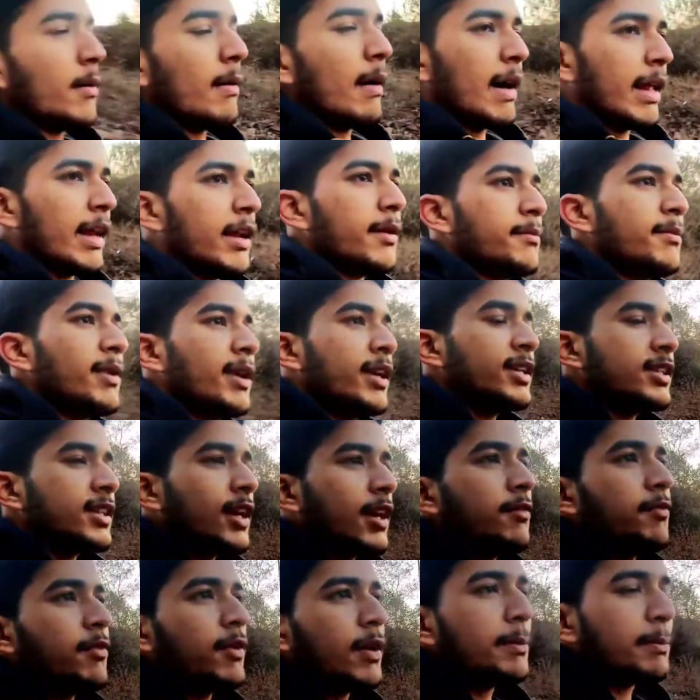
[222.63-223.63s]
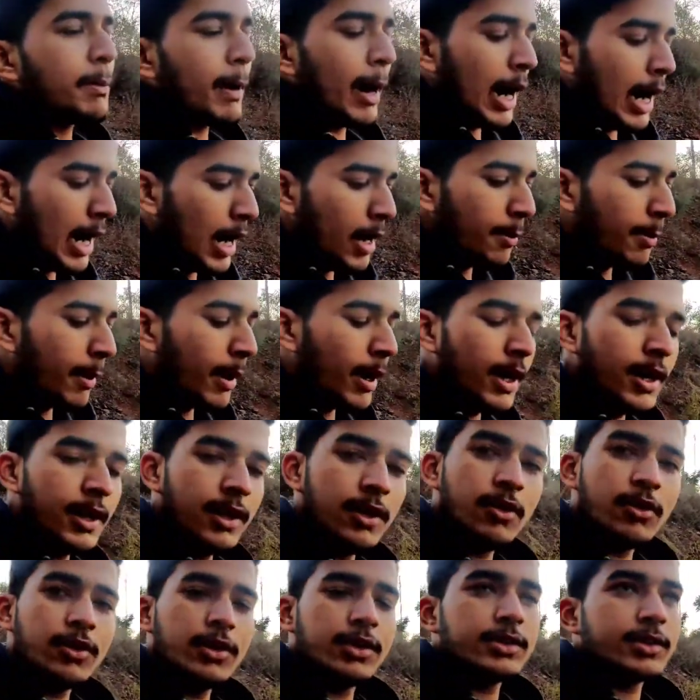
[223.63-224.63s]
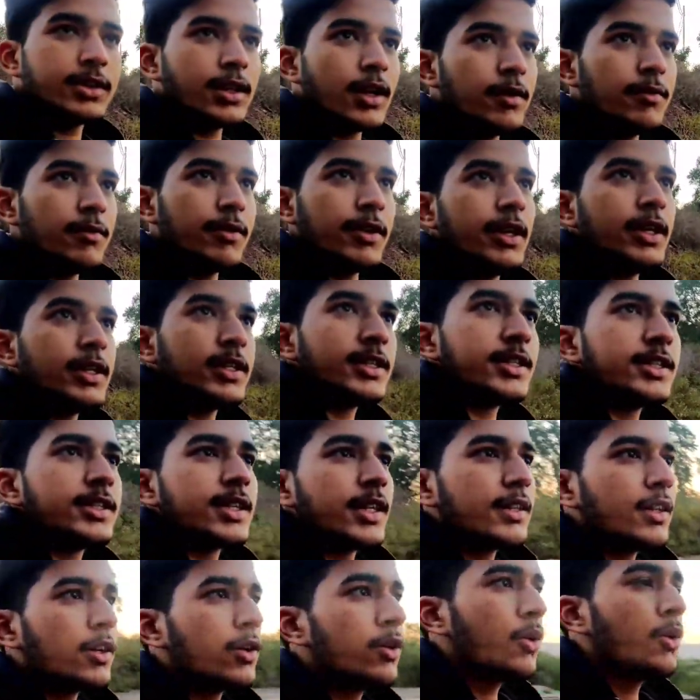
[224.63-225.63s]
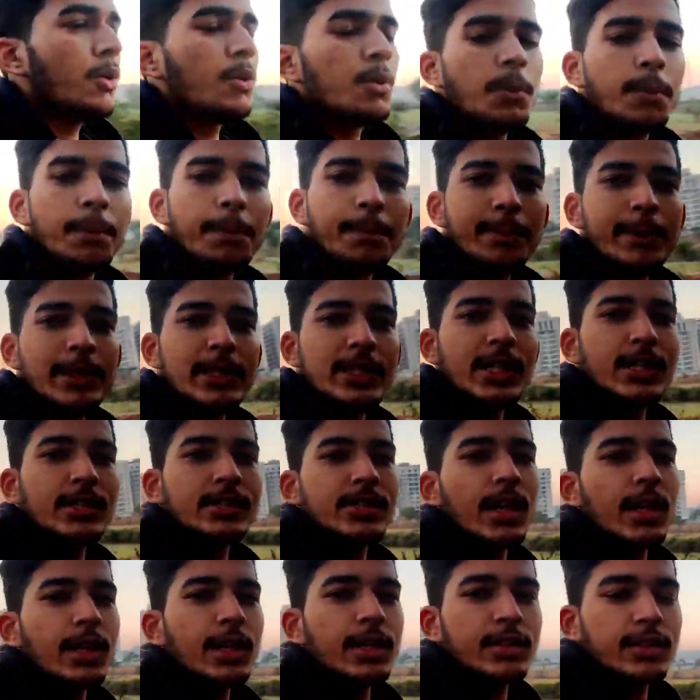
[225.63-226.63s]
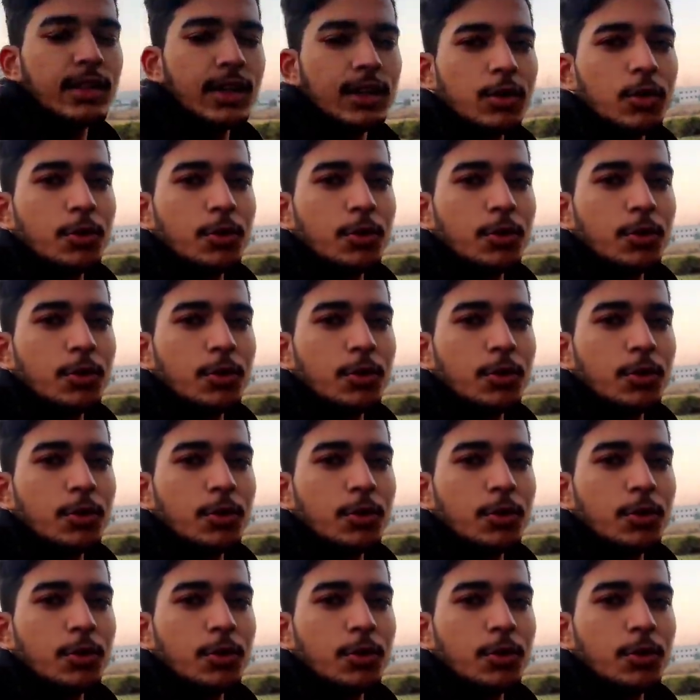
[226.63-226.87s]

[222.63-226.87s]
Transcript: हमारे यहाँ मेरी तरफ भी पहाड़ पहाड़ है और इस तरफ भी ये चीज़ है देखो पीछे की साइड कितना